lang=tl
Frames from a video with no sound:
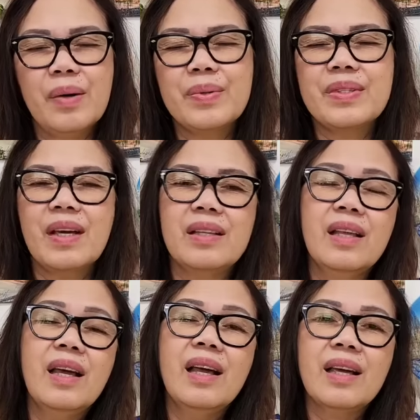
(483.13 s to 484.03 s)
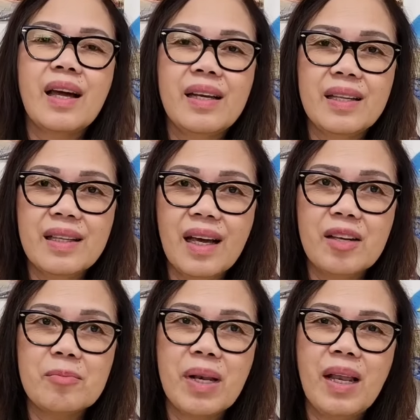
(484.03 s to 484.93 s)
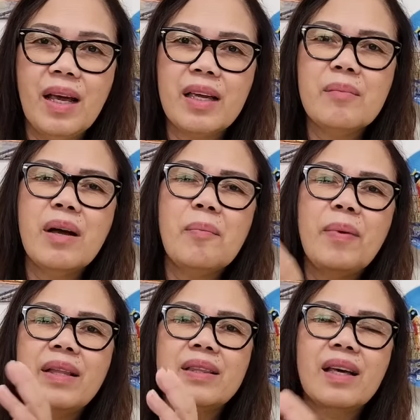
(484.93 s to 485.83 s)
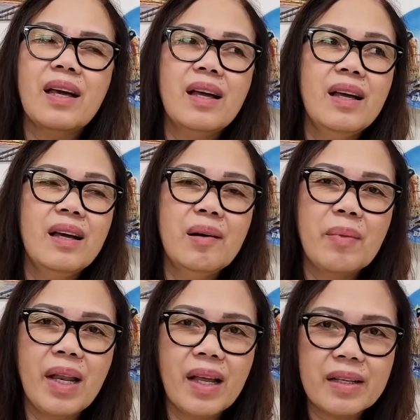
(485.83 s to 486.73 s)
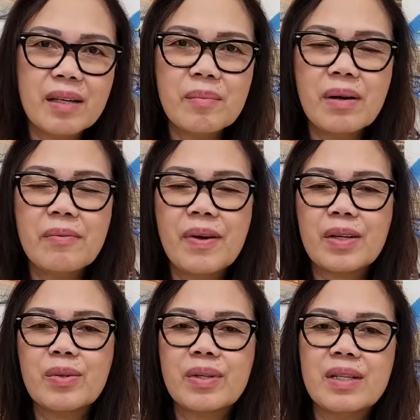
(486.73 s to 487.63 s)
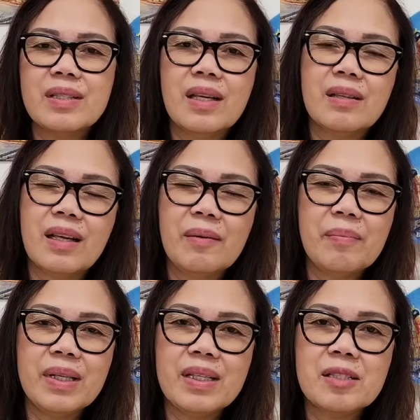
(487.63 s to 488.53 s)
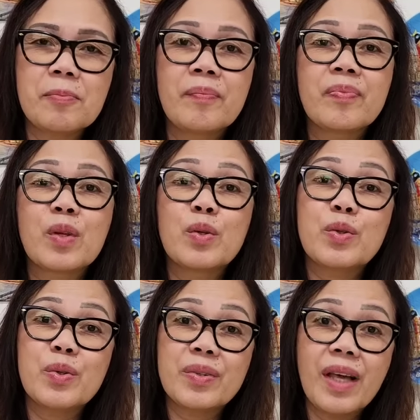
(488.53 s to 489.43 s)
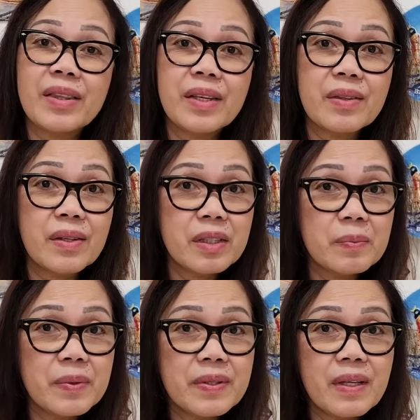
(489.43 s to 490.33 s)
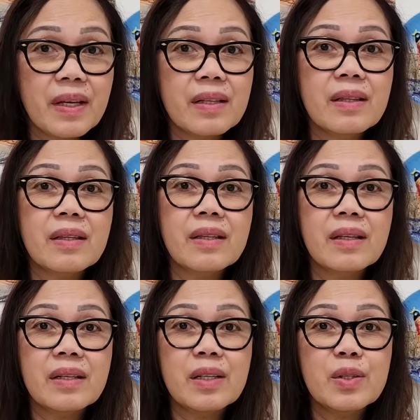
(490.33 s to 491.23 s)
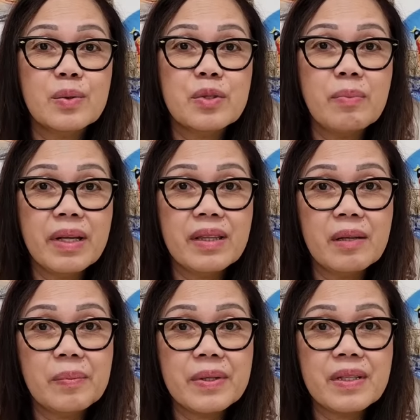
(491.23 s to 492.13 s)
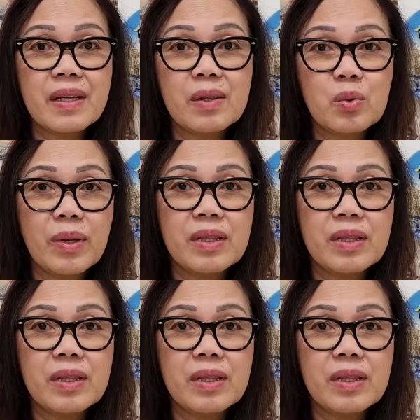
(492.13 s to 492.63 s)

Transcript: outside Canada, yung malalaking mga planta, malalaking mga factories and companies. So yung dating 30%, reduced by 10%, 20%